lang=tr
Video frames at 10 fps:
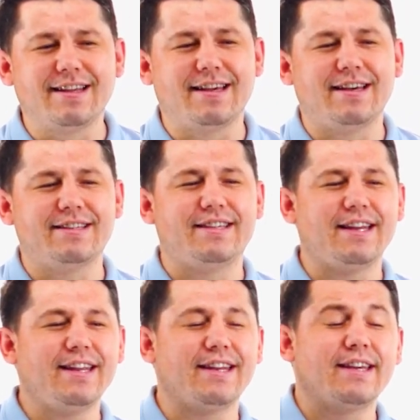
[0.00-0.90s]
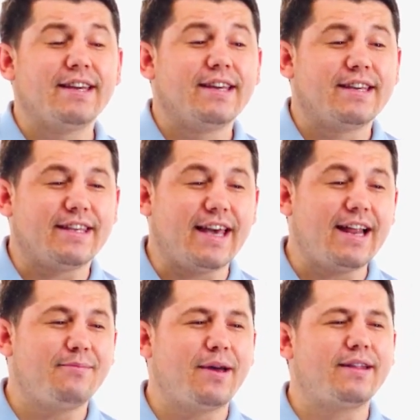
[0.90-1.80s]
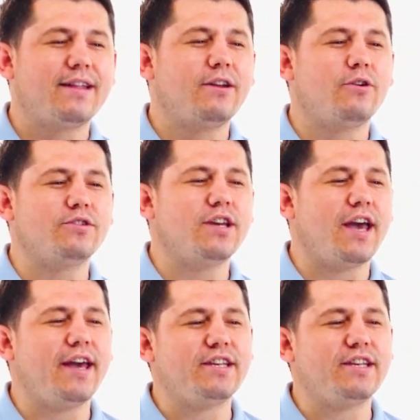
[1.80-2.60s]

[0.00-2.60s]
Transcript: e, senin gelmenden önce her